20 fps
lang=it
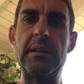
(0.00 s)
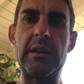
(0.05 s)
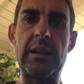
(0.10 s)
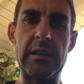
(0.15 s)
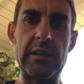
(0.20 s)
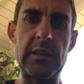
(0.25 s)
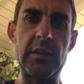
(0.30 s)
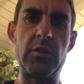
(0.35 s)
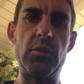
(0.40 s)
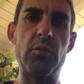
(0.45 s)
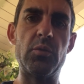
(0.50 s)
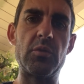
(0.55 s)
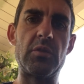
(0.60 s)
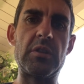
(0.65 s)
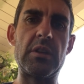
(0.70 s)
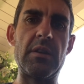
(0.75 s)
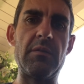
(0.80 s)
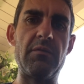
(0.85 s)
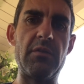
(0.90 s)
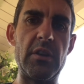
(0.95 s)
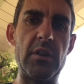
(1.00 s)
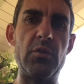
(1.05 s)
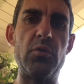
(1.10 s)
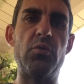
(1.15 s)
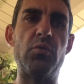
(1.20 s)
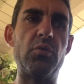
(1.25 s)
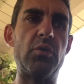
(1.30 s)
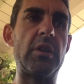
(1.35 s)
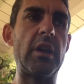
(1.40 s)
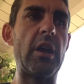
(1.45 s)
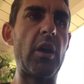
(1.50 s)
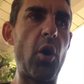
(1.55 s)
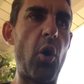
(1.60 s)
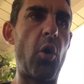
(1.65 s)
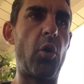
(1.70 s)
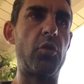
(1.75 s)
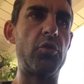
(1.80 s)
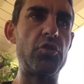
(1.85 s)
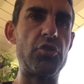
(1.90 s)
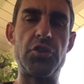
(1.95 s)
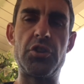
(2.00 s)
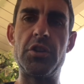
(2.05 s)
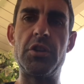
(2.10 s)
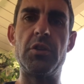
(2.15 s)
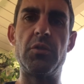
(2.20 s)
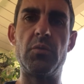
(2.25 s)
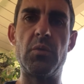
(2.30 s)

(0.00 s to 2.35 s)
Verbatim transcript: latachiose vendute oggi